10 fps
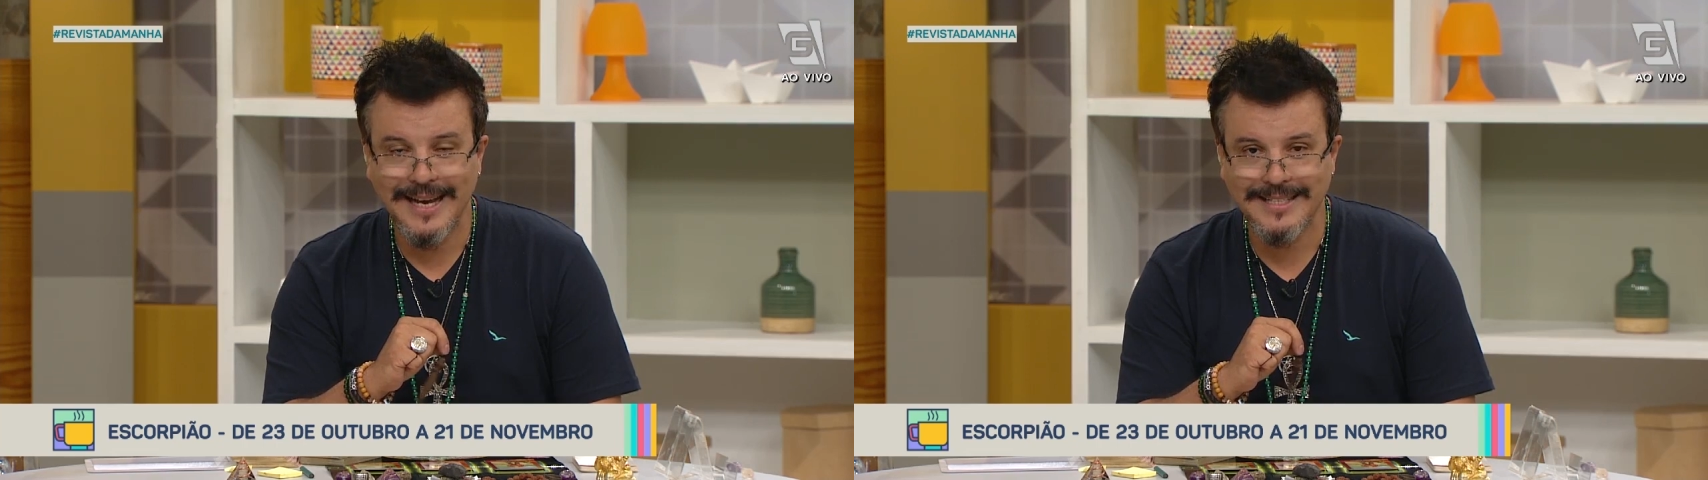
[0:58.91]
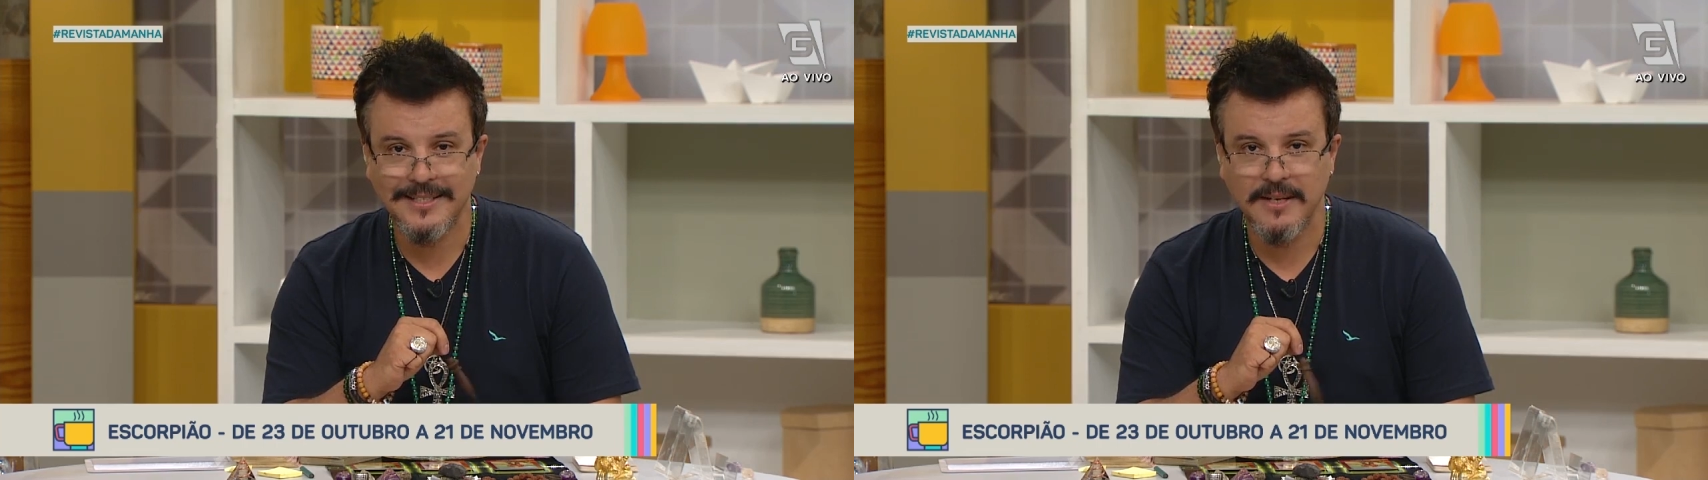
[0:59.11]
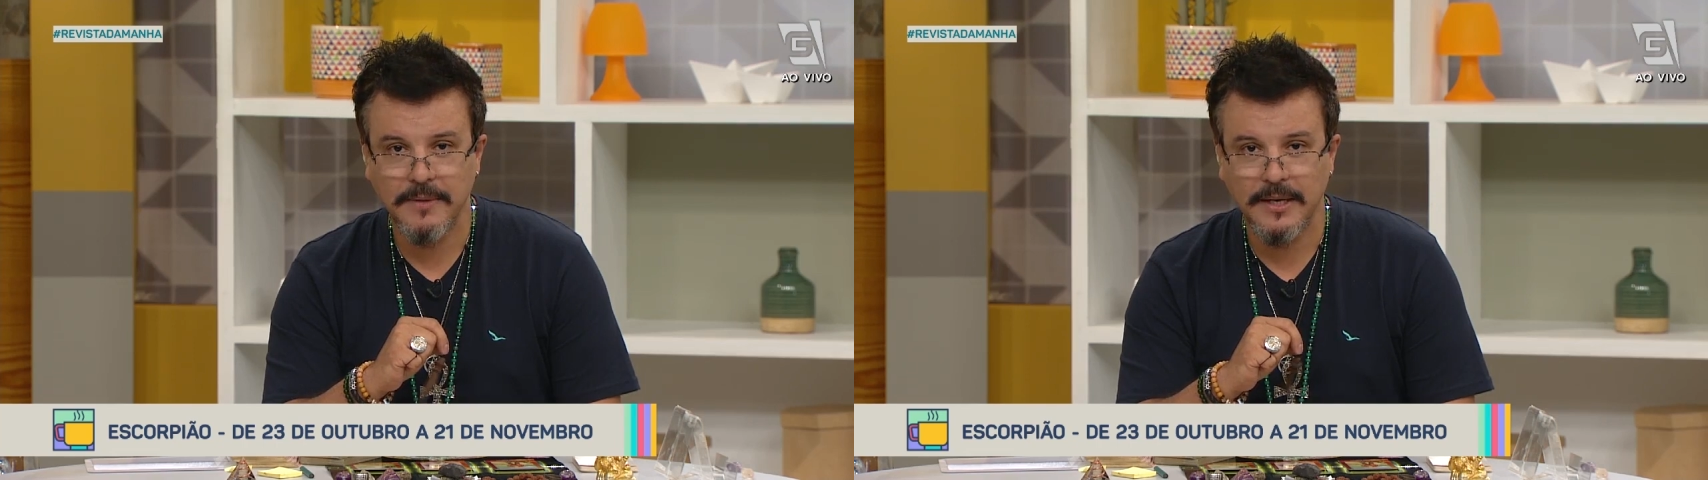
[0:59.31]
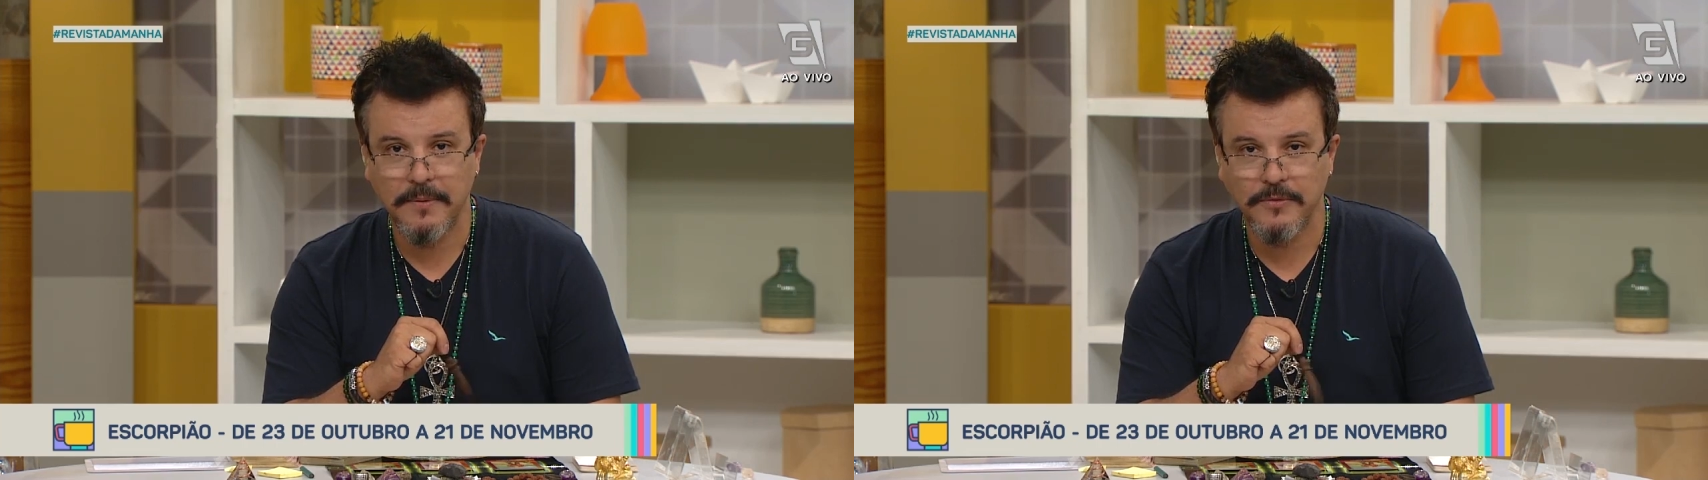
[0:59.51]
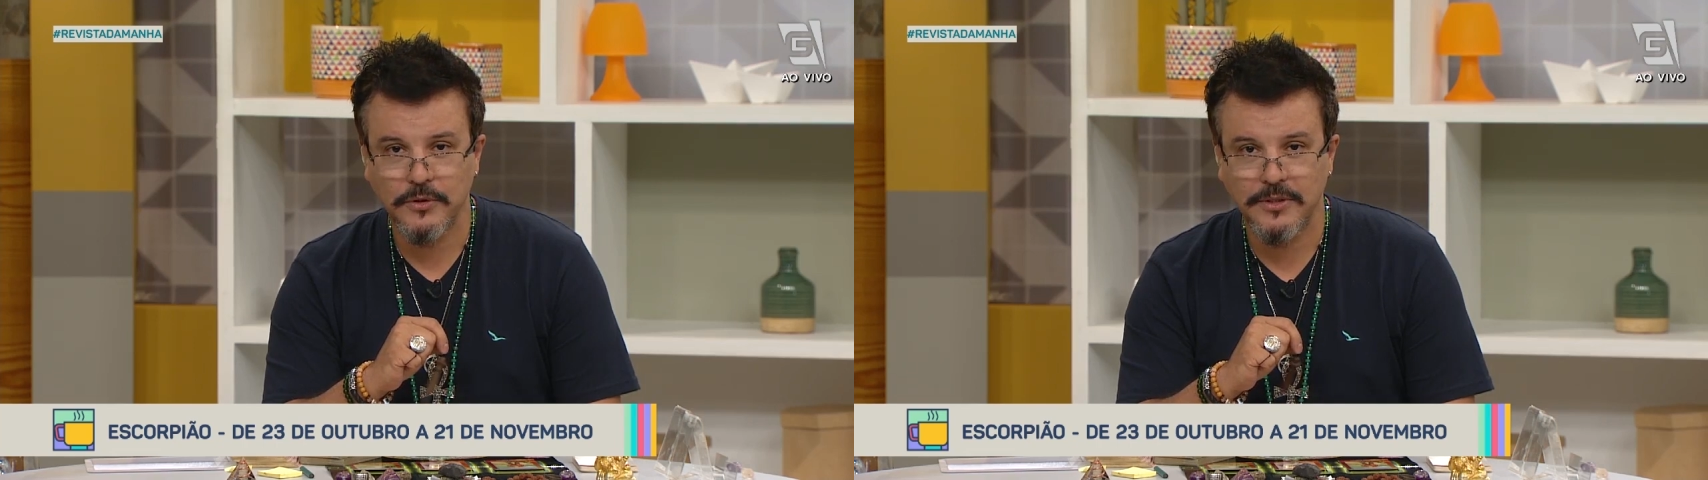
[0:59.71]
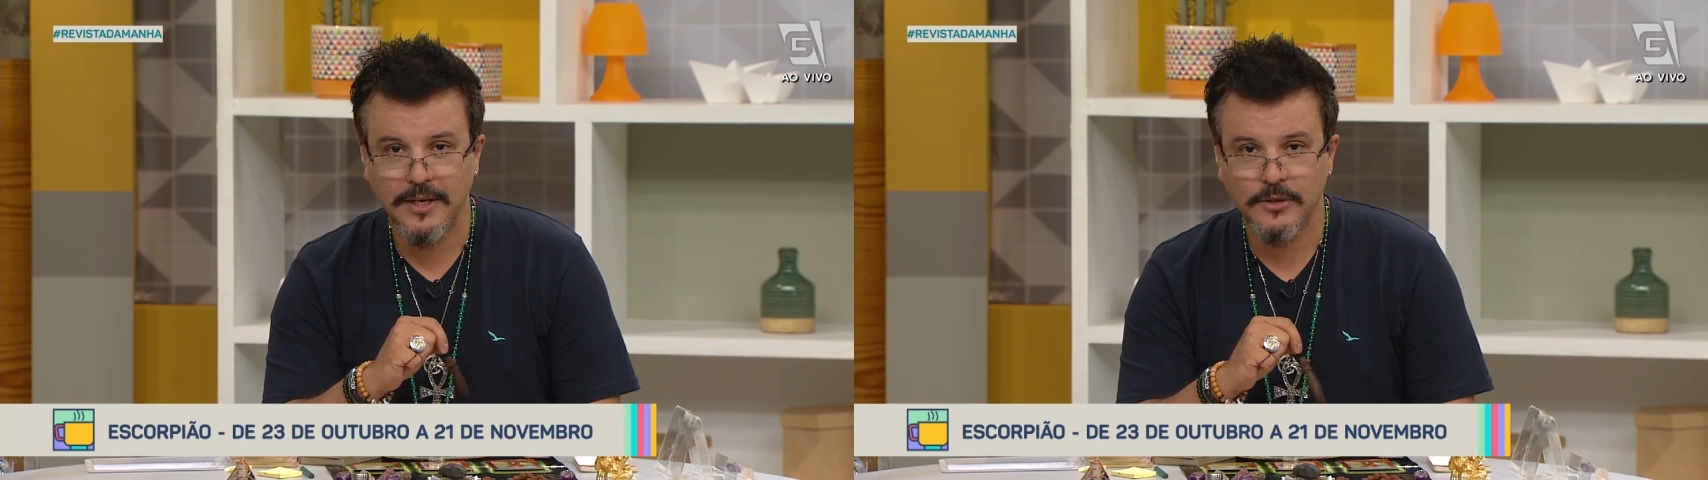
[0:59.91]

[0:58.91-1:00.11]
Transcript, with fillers: essa semana para você,